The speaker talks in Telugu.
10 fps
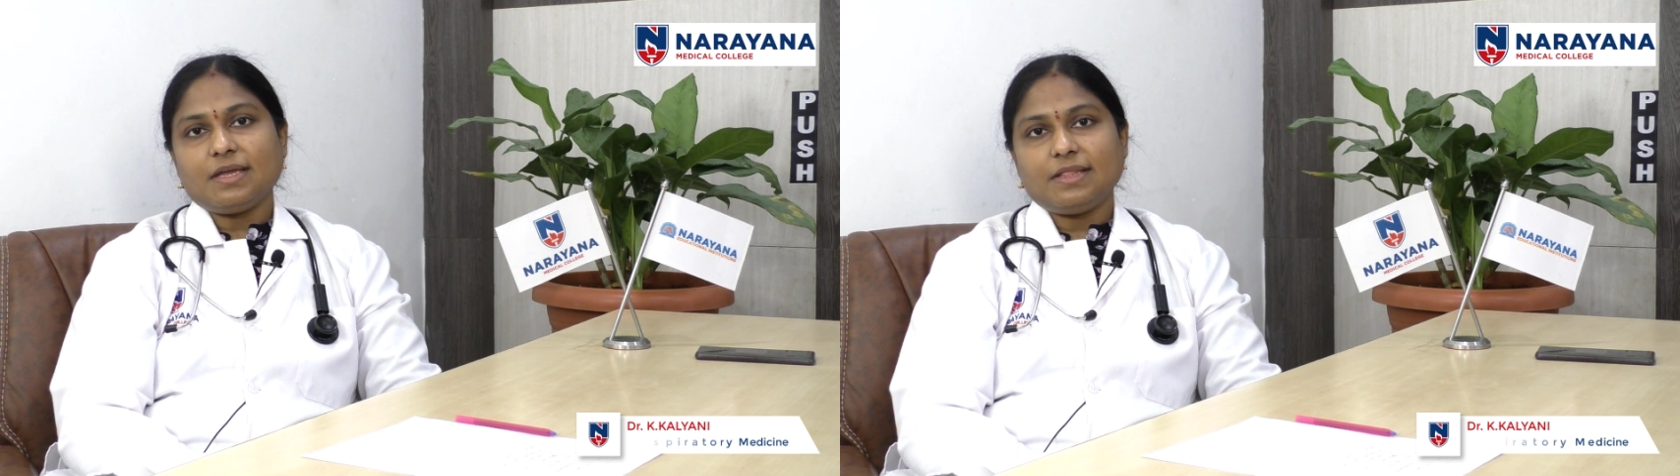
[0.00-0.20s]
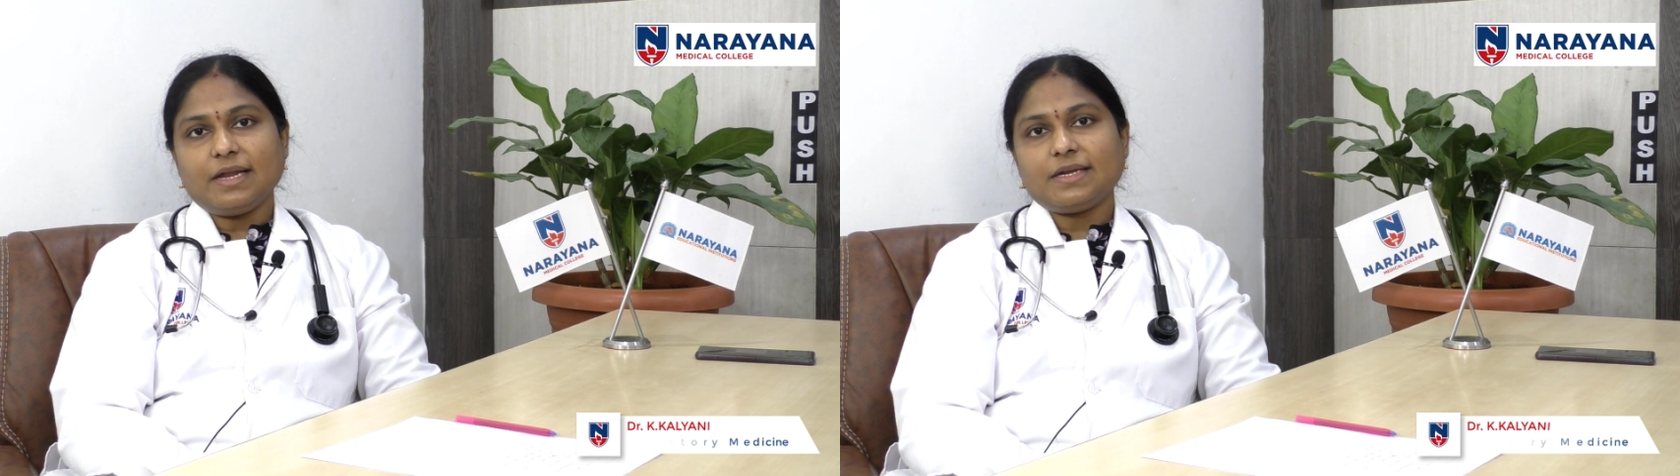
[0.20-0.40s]

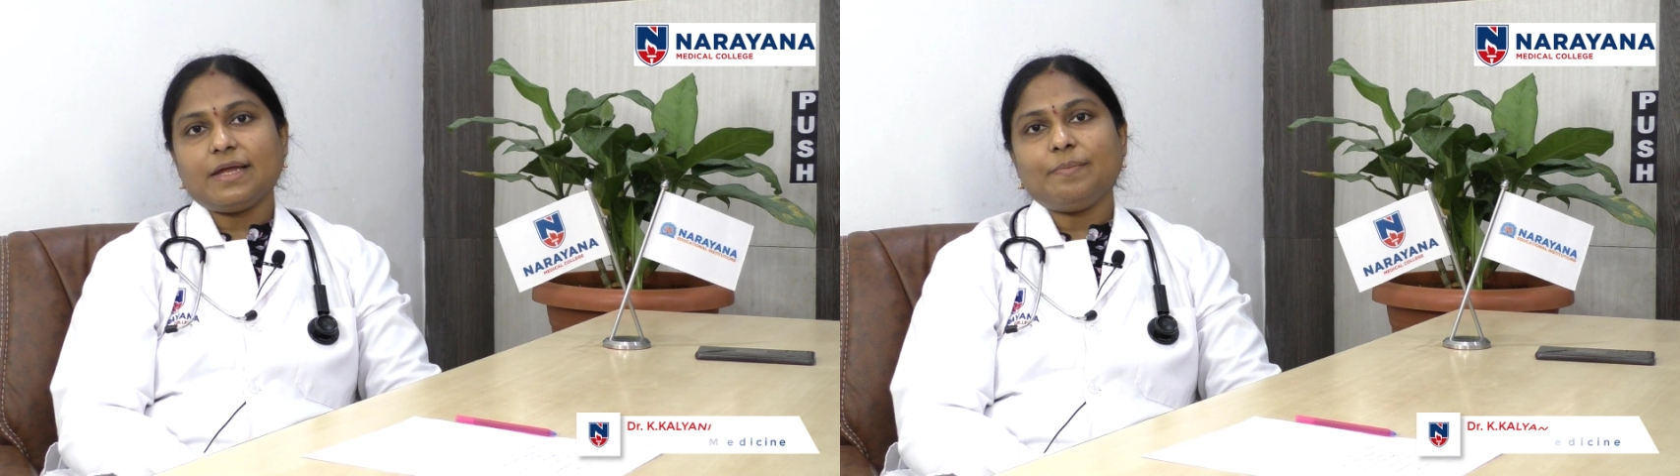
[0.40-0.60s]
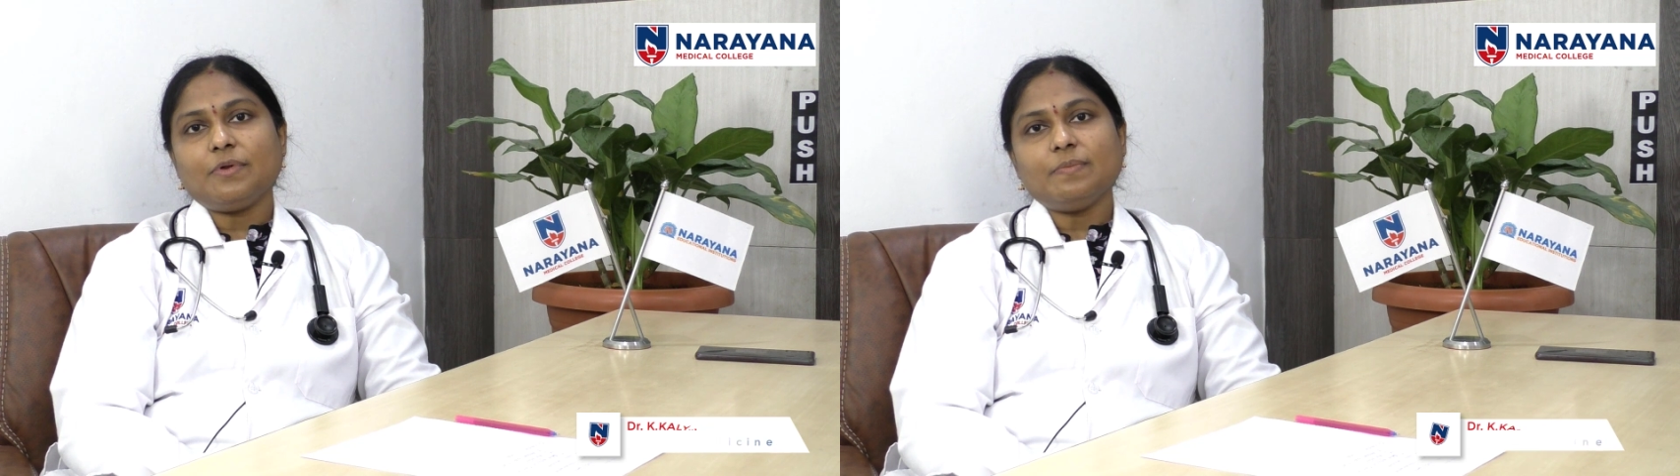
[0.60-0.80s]
ఇదే
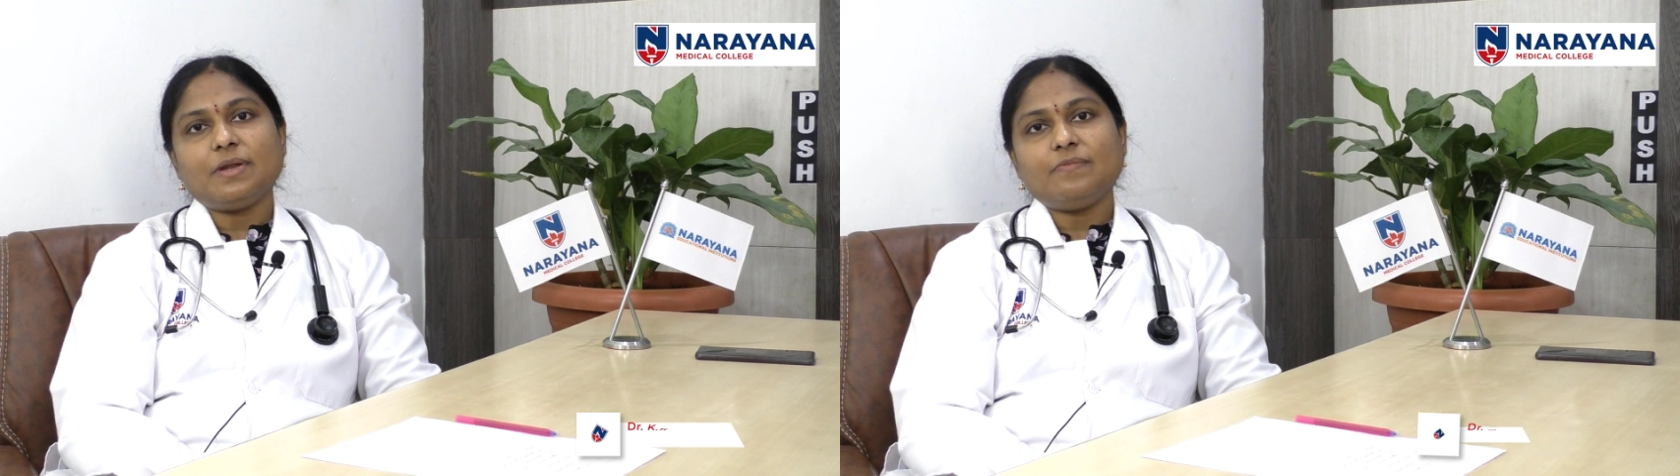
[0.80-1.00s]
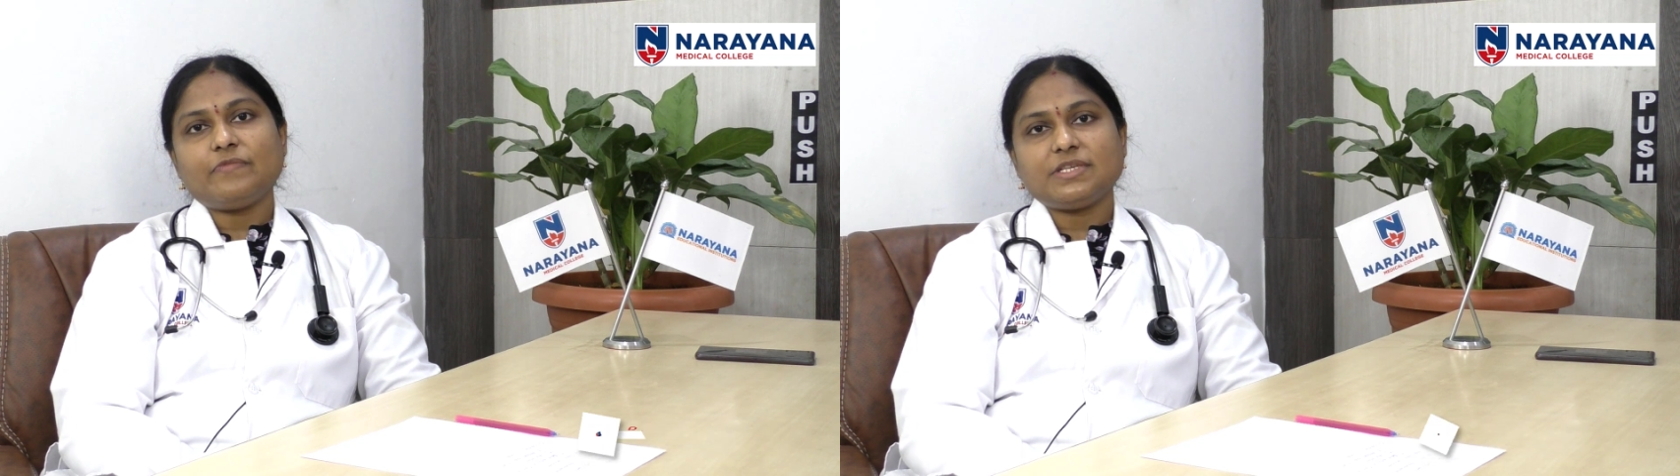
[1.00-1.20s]
టైంలో
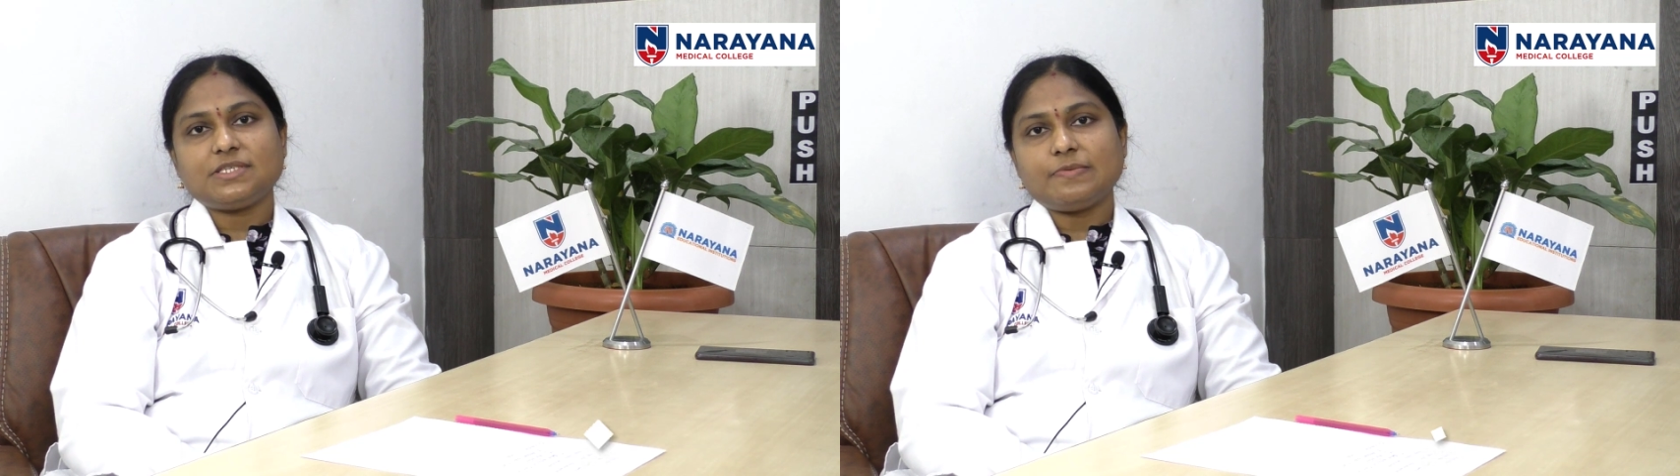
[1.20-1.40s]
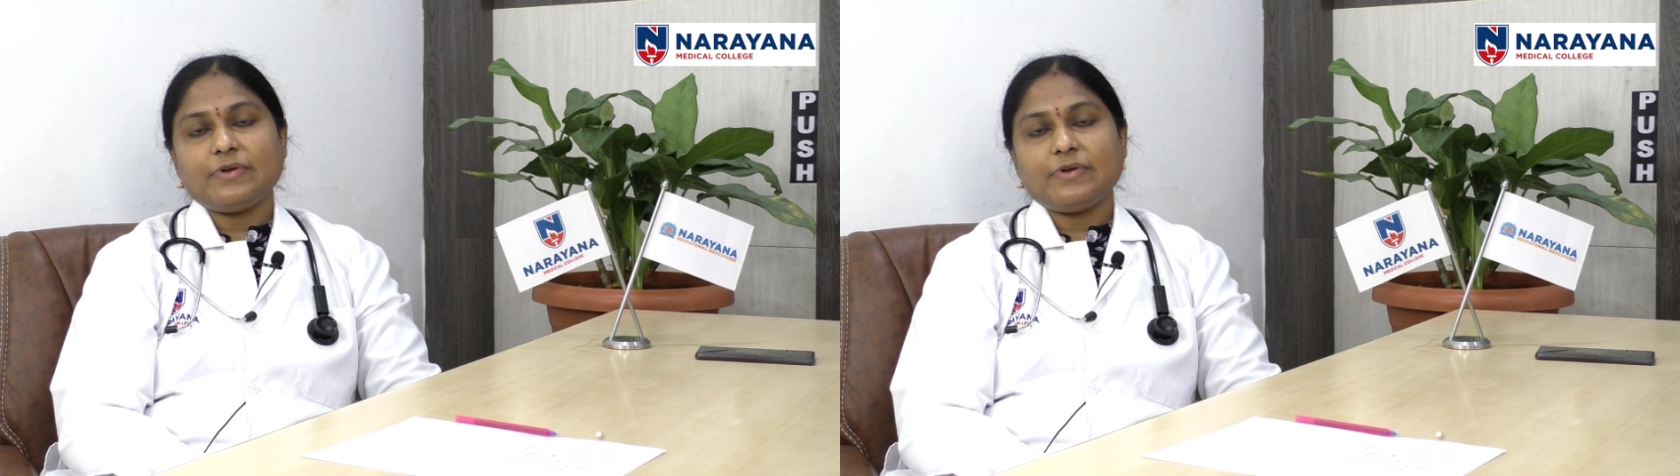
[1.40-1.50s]
మనం ఫస్ట్